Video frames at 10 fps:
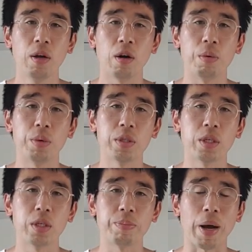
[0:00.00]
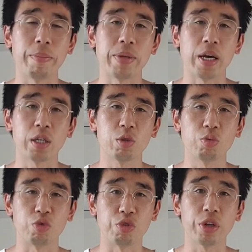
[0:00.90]
어머니 밥 양이
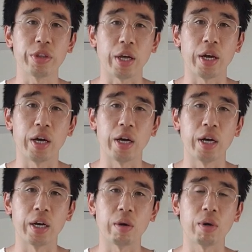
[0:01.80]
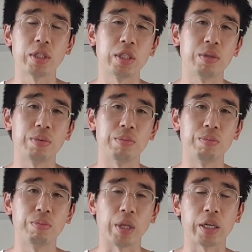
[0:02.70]
좀 줄었다라고
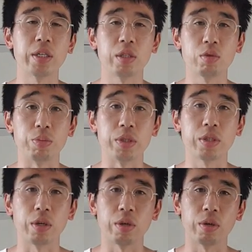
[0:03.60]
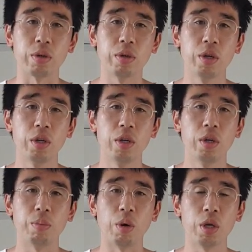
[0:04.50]
하시는 댓글이 좀 있어요.
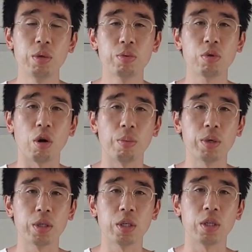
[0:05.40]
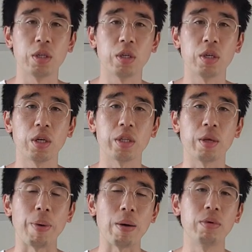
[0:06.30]
뭐 일부러
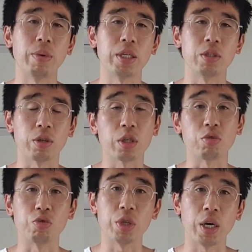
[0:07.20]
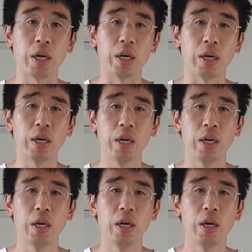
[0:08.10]
어머니한테 밥을 많이 적게 주냐
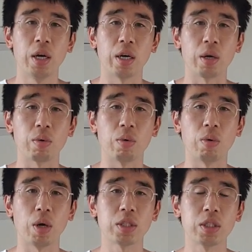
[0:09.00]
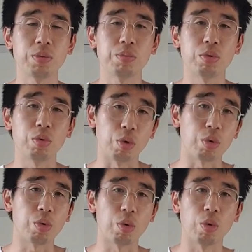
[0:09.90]
좋다고 하시는 분도
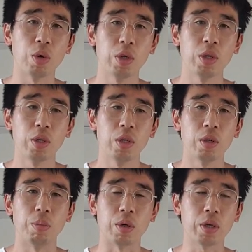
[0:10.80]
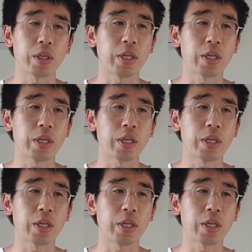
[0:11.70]
있고 뭐 그렇게